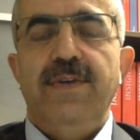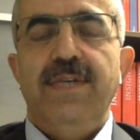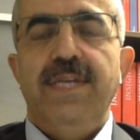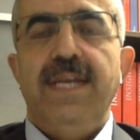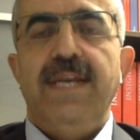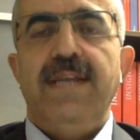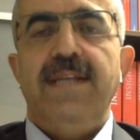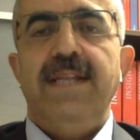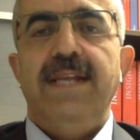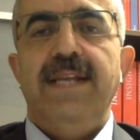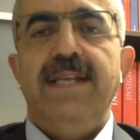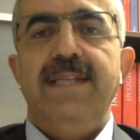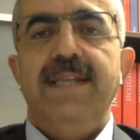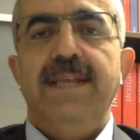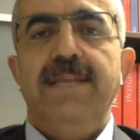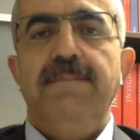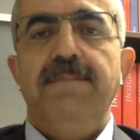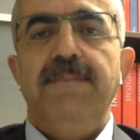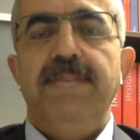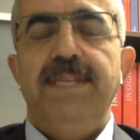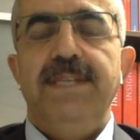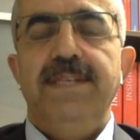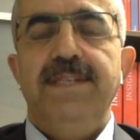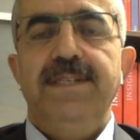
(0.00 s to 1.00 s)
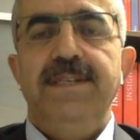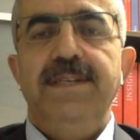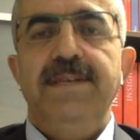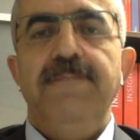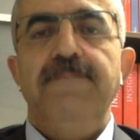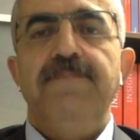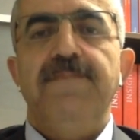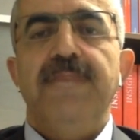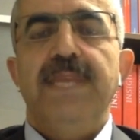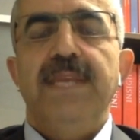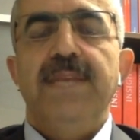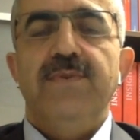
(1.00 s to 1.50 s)
örneklerden
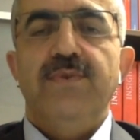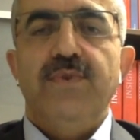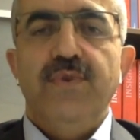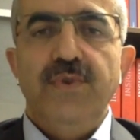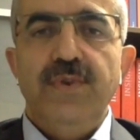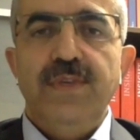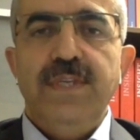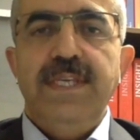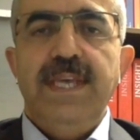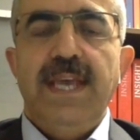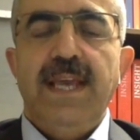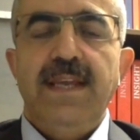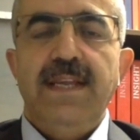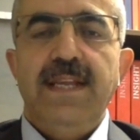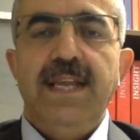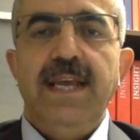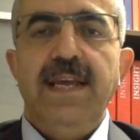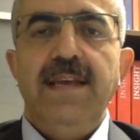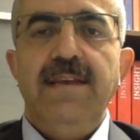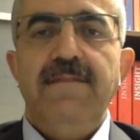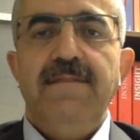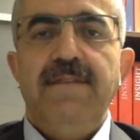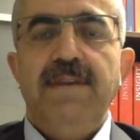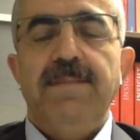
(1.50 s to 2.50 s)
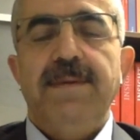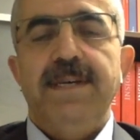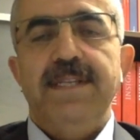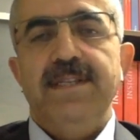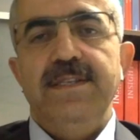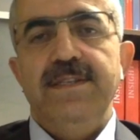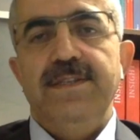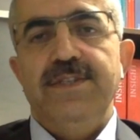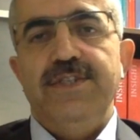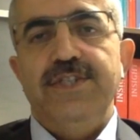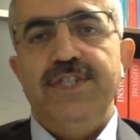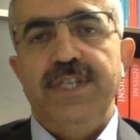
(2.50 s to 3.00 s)
birisi Türkiye ile ve
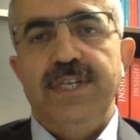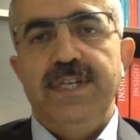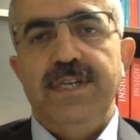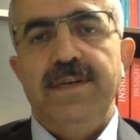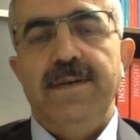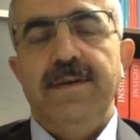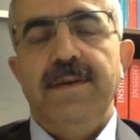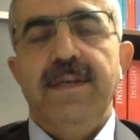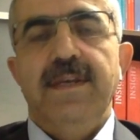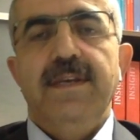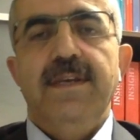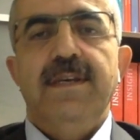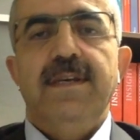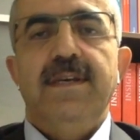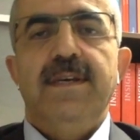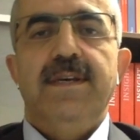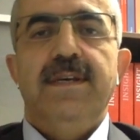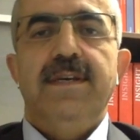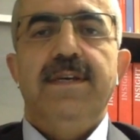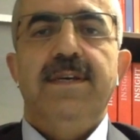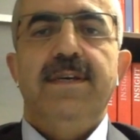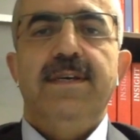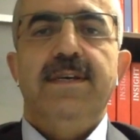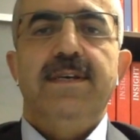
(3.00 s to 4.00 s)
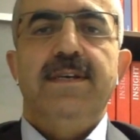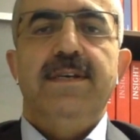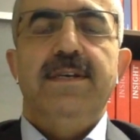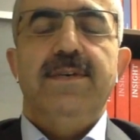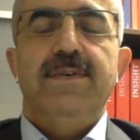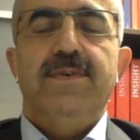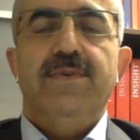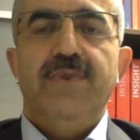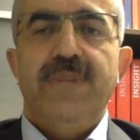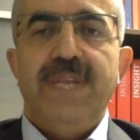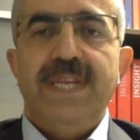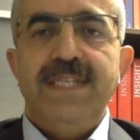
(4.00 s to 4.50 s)
Batı dışı e,
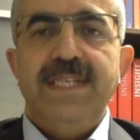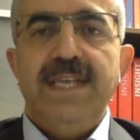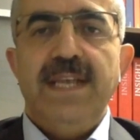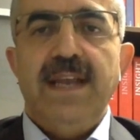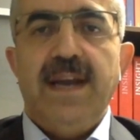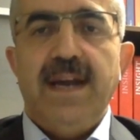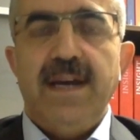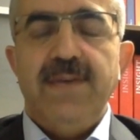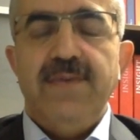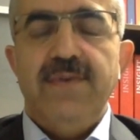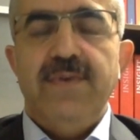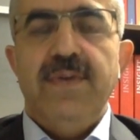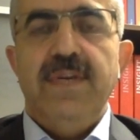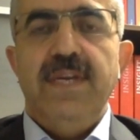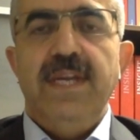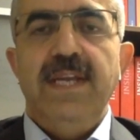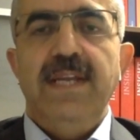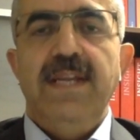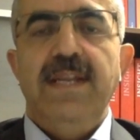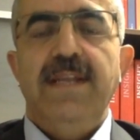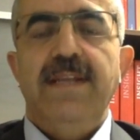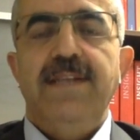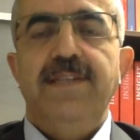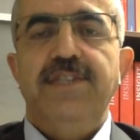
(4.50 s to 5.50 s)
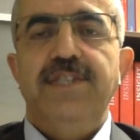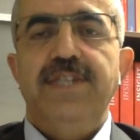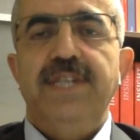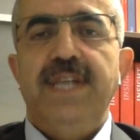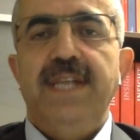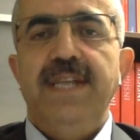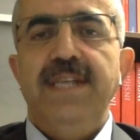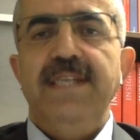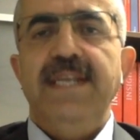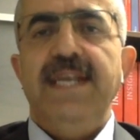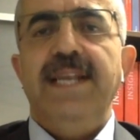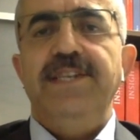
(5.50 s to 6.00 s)
küresel aktörlerle
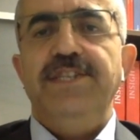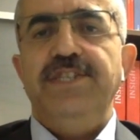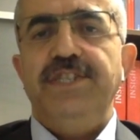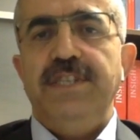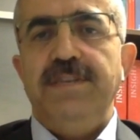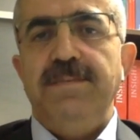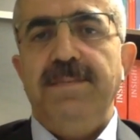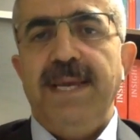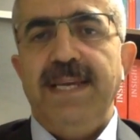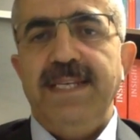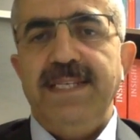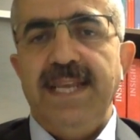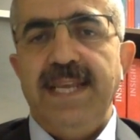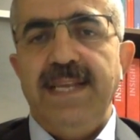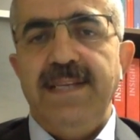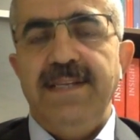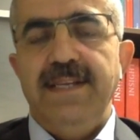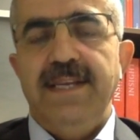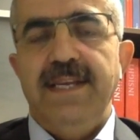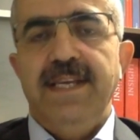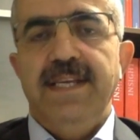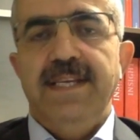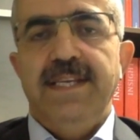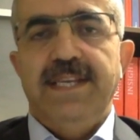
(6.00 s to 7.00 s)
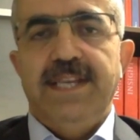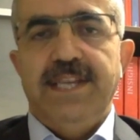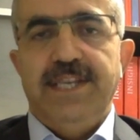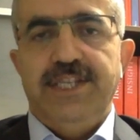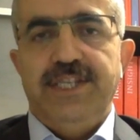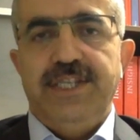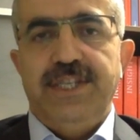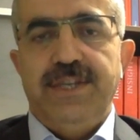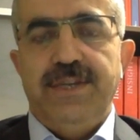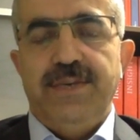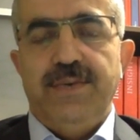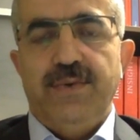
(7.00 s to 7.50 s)
ilişkilerini geliştirmekten
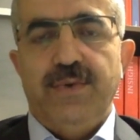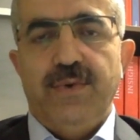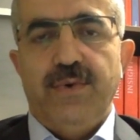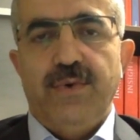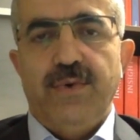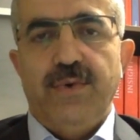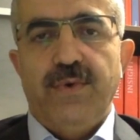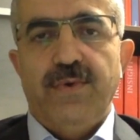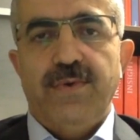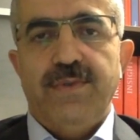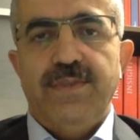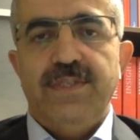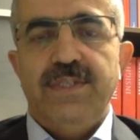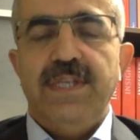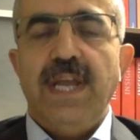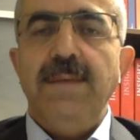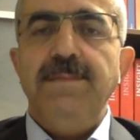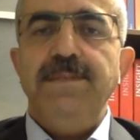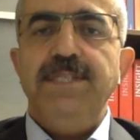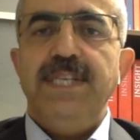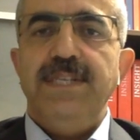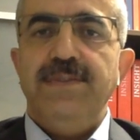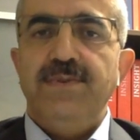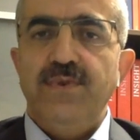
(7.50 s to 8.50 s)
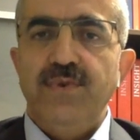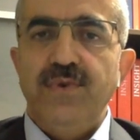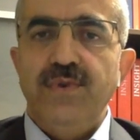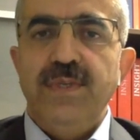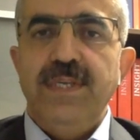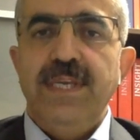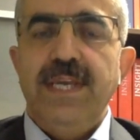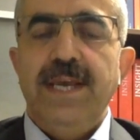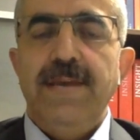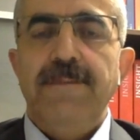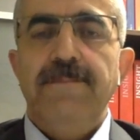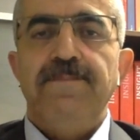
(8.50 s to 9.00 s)
geçtiğini görüyoruz. Tam işte
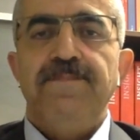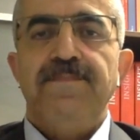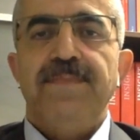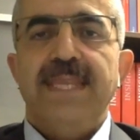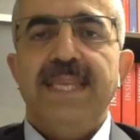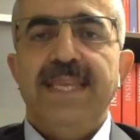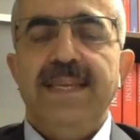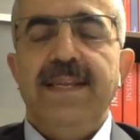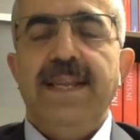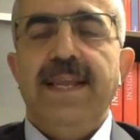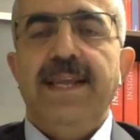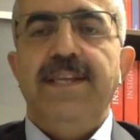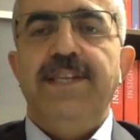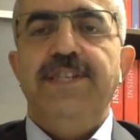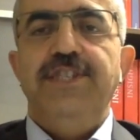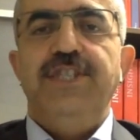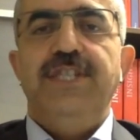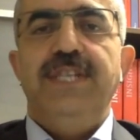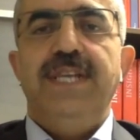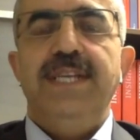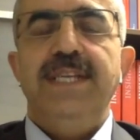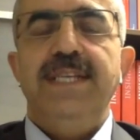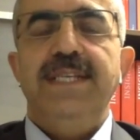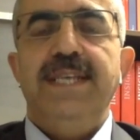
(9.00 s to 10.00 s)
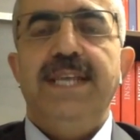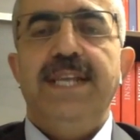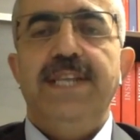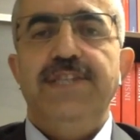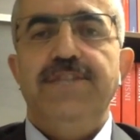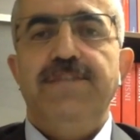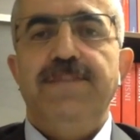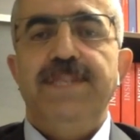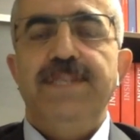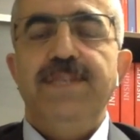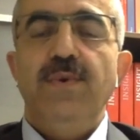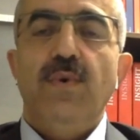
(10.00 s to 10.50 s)
Türkiye ile ilişkilerin
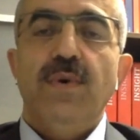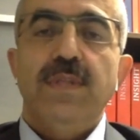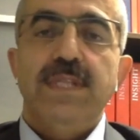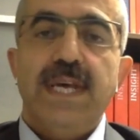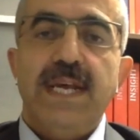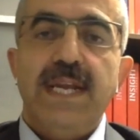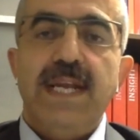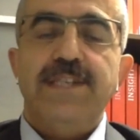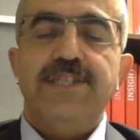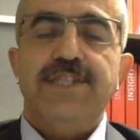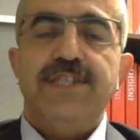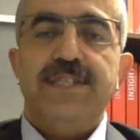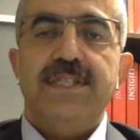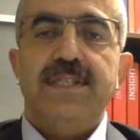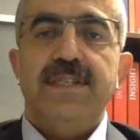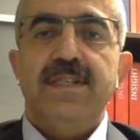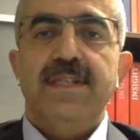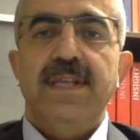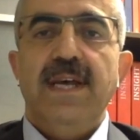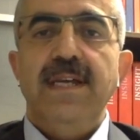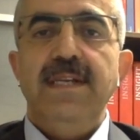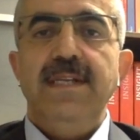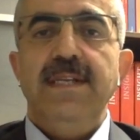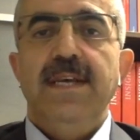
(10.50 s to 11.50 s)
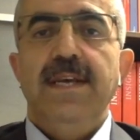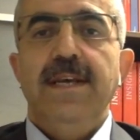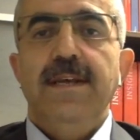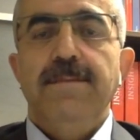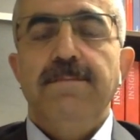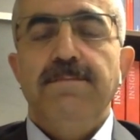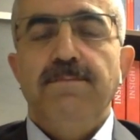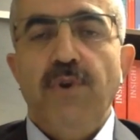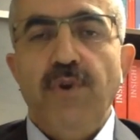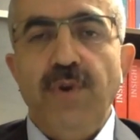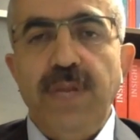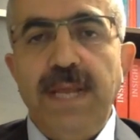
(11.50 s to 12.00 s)
gelişmesi onlar açısından
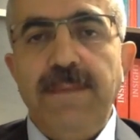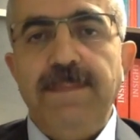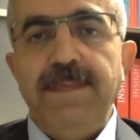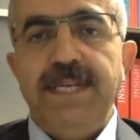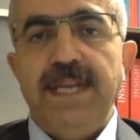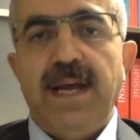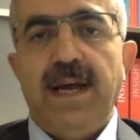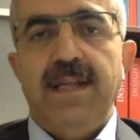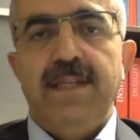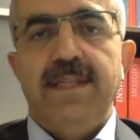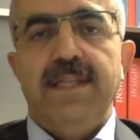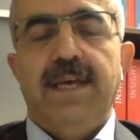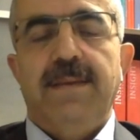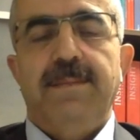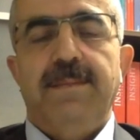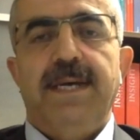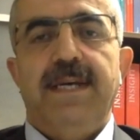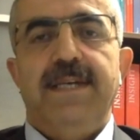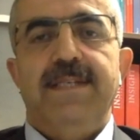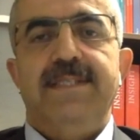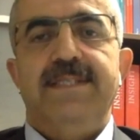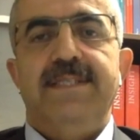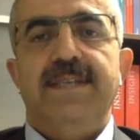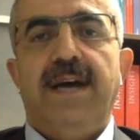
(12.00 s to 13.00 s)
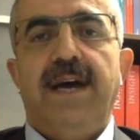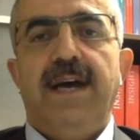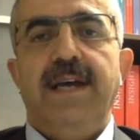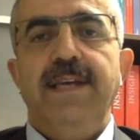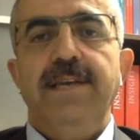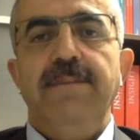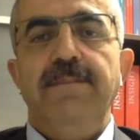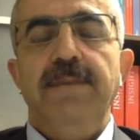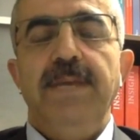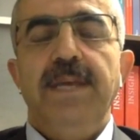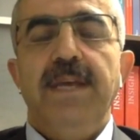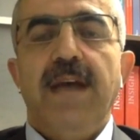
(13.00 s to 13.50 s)
böyle bir anlama
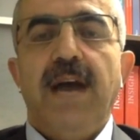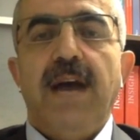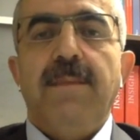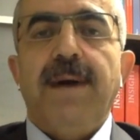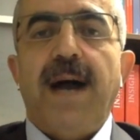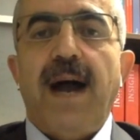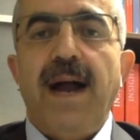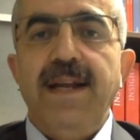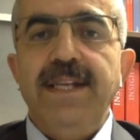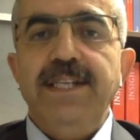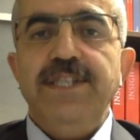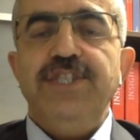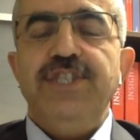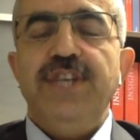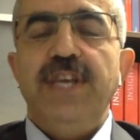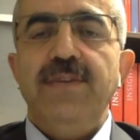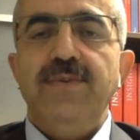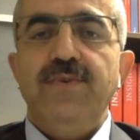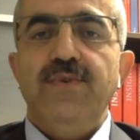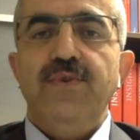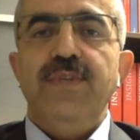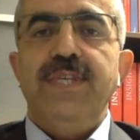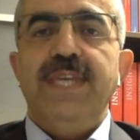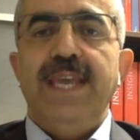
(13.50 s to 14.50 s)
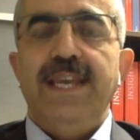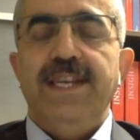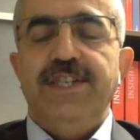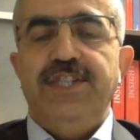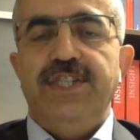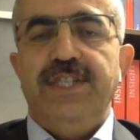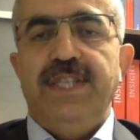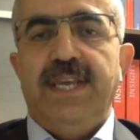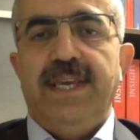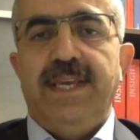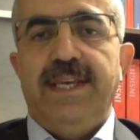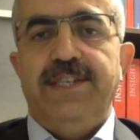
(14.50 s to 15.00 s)
sahip ama aynı şey Türkiye
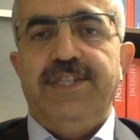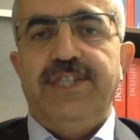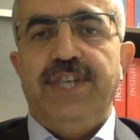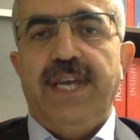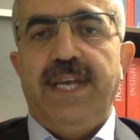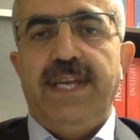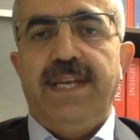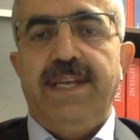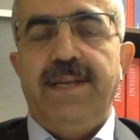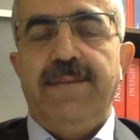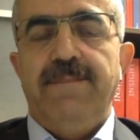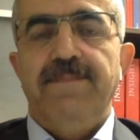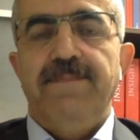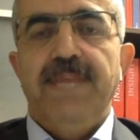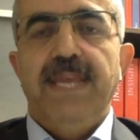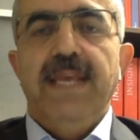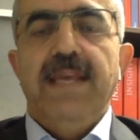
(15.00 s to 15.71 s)
işinde geçerli.